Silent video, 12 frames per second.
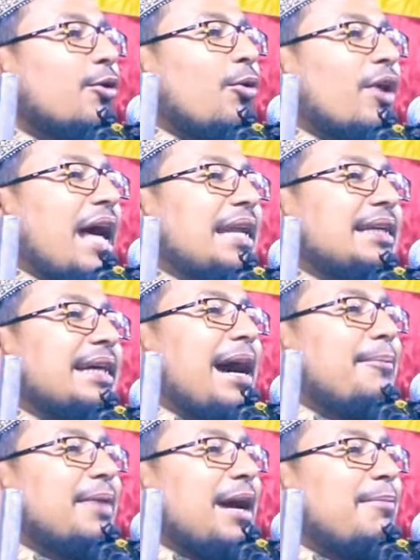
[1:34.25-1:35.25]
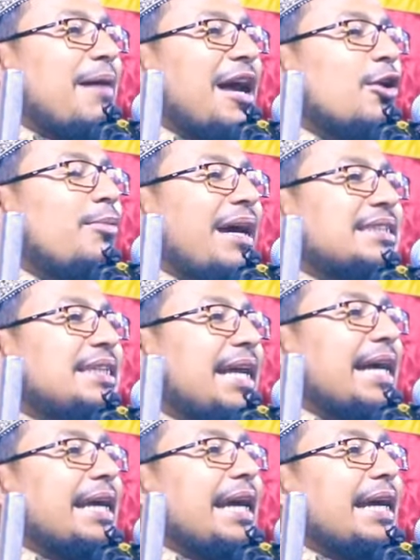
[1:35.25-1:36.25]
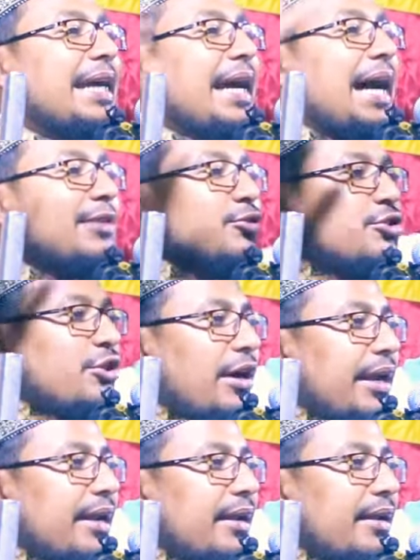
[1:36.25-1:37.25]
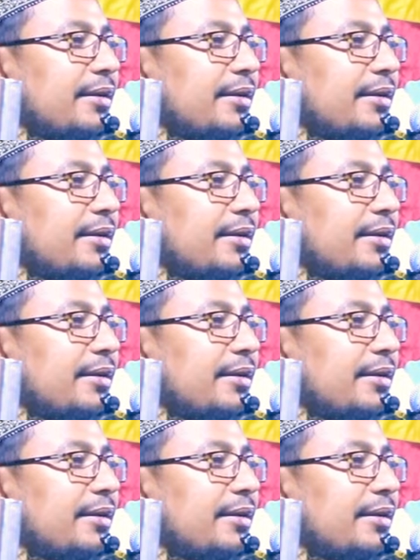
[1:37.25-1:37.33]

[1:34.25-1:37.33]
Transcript: কোরআনকে আমরা ভালোবাসি না কে কে হাত উঁচু করেন